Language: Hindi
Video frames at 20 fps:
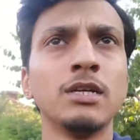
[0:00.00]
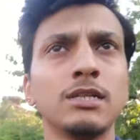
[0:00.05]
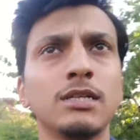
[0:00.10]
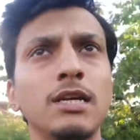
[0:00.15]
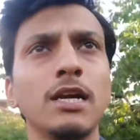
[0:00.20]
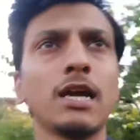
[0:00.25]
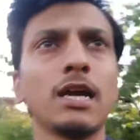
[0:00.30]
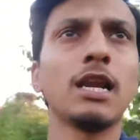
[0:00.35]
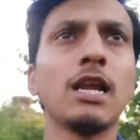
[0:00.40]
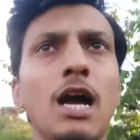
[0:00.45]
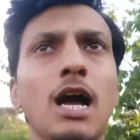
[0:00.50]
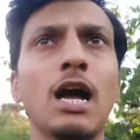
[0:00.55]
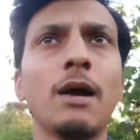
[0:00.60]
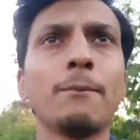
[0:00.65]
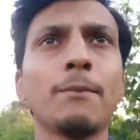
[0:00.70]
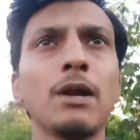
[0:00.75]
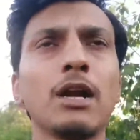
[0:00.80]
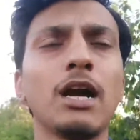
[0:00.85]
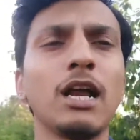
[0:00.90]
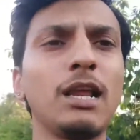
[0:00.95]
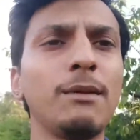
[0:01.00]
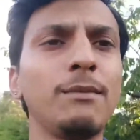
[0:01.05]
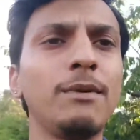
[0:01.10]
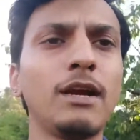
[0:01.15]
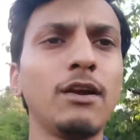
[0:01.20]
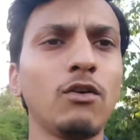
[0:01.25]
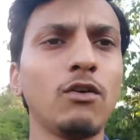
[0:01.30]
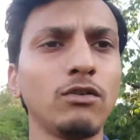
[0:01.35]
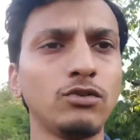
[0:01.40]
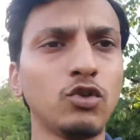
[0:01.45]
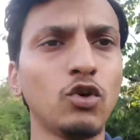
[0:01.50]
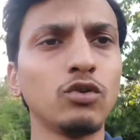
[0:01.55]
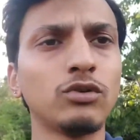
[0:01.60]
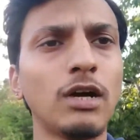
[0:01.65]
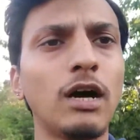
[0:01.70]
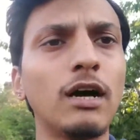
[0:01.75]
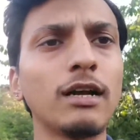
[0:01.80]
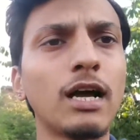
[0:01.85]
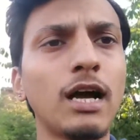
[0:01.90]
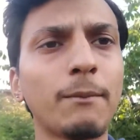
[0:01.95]
ठीक है ना आपके करीबी जो
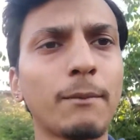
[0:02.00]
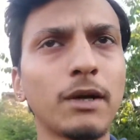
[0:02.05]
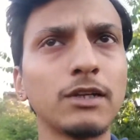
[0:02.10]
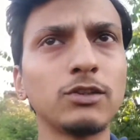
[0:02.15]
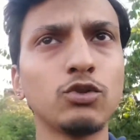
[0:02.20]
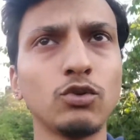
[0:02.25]
थाना आपका